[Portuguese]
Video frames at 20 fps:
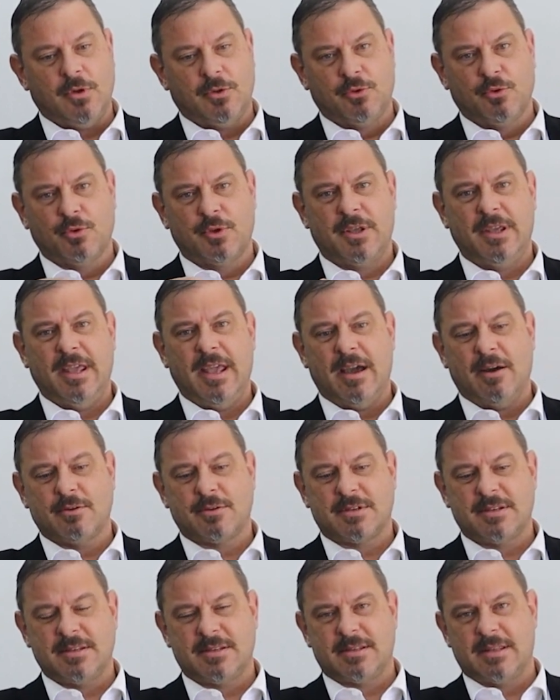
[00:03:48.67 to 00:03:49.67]
do que é o
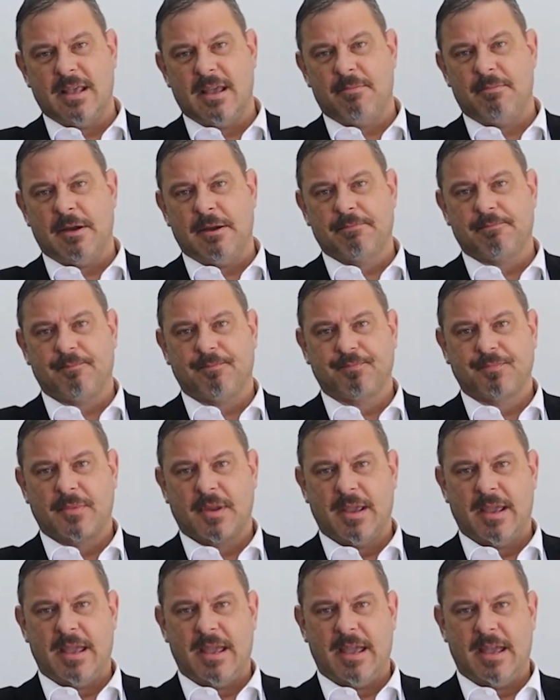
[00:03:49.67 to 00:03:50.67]
sistema
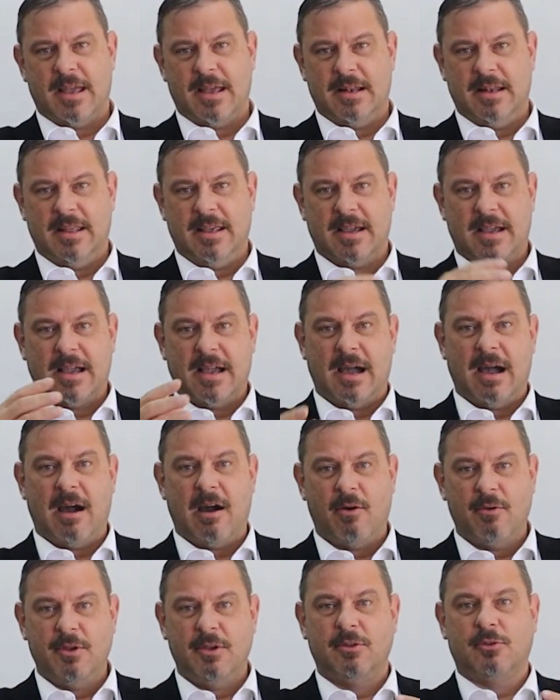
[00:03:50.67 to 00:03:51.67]
é,
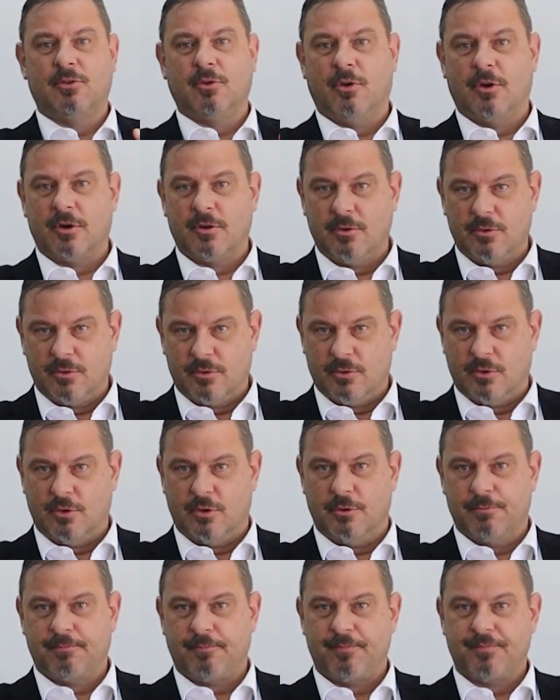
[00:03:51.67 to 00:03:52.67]
legal em torno
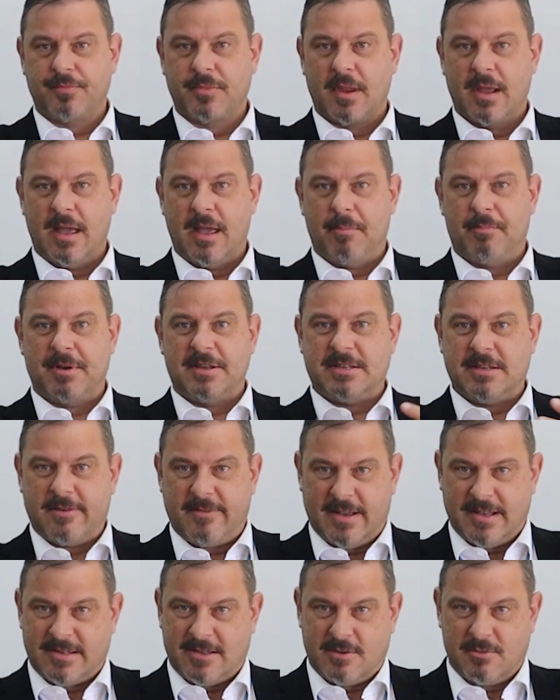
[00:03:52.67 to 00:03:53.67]
do é,
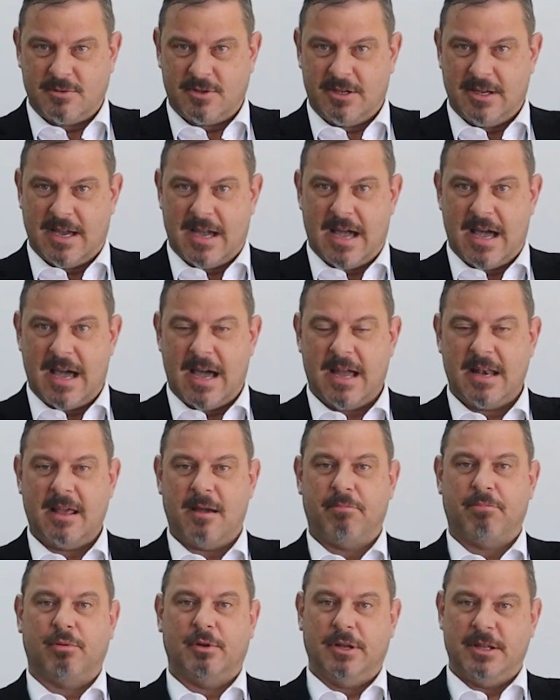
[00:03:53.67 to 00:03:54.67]
preservação
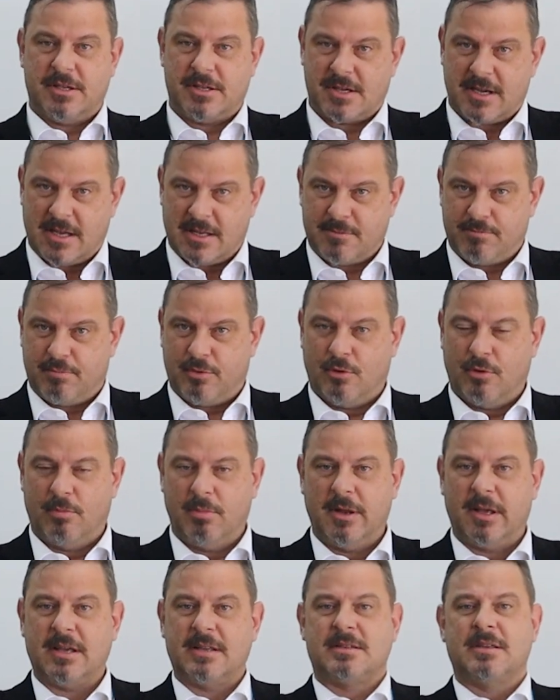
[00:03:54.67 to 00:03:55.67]
diária, políticas
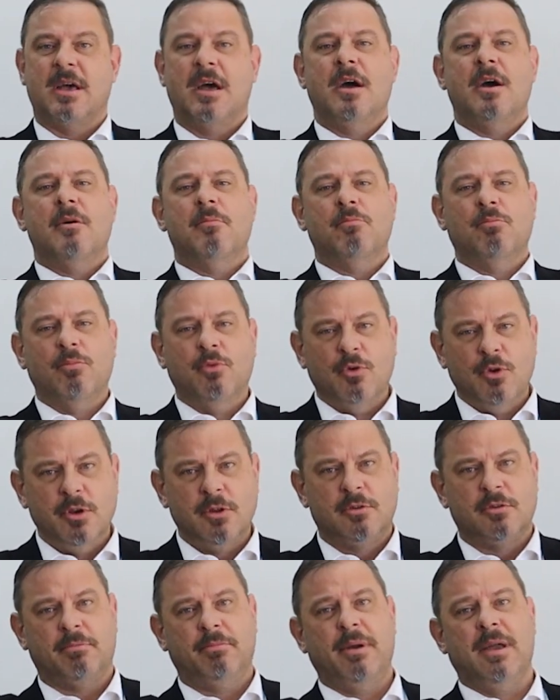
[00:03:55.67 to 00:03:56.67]
públicas,
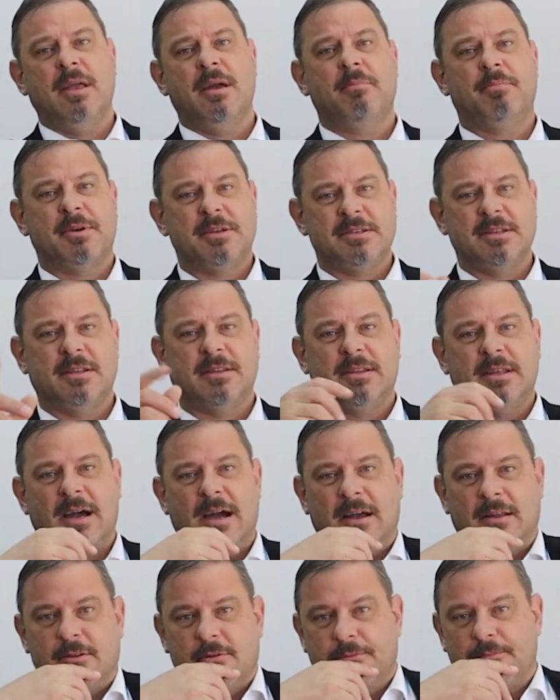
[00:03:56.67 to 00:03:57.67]
muito bem
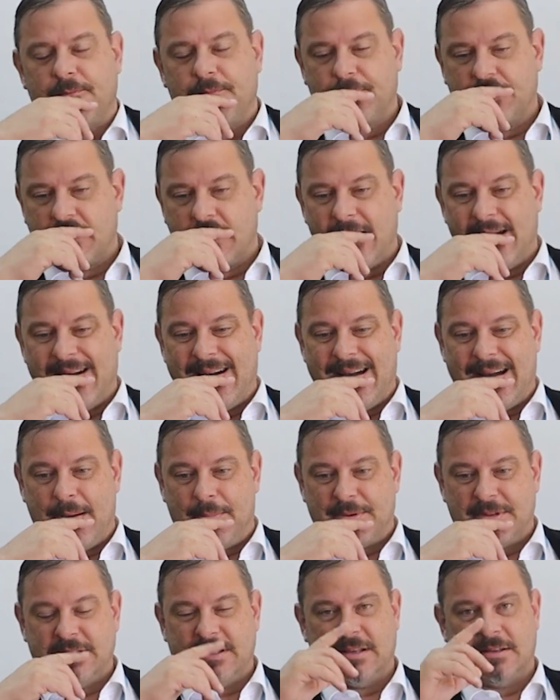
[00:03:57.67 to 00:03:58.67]
apresentado a
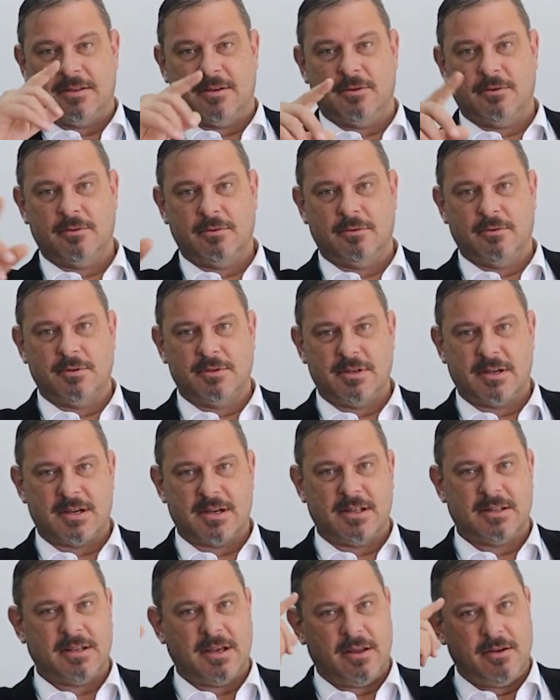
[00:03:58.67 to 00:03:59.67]
apresentação do
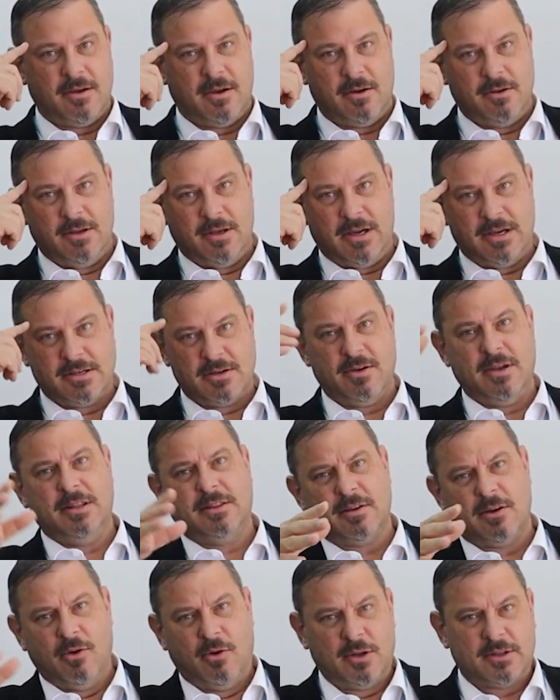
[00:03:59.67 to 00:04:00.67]
secretário Rony Rajão
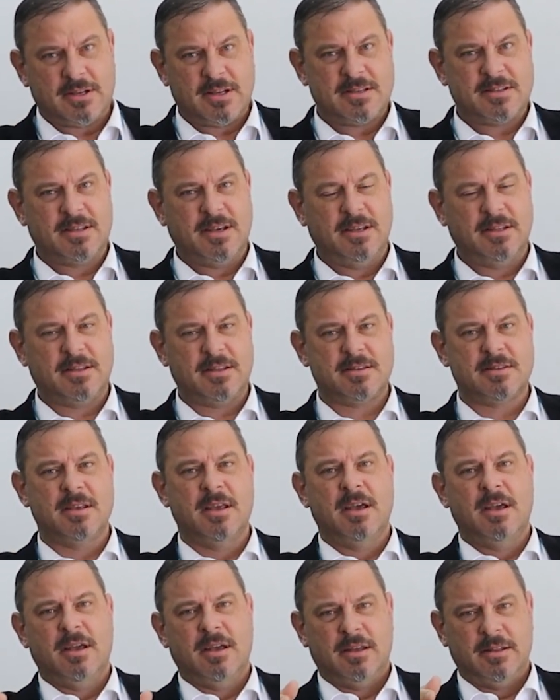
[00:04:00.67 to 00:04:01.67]
entre outras tantas
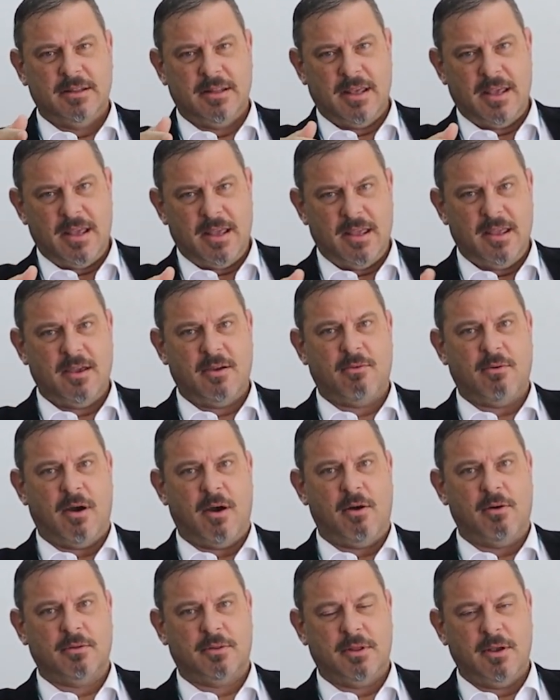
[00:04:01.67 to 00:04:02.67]
de
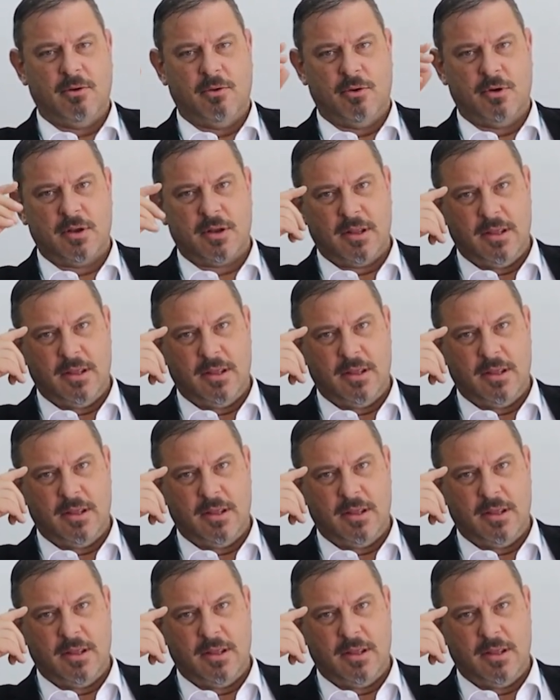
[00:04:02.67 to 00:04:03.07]
igual teor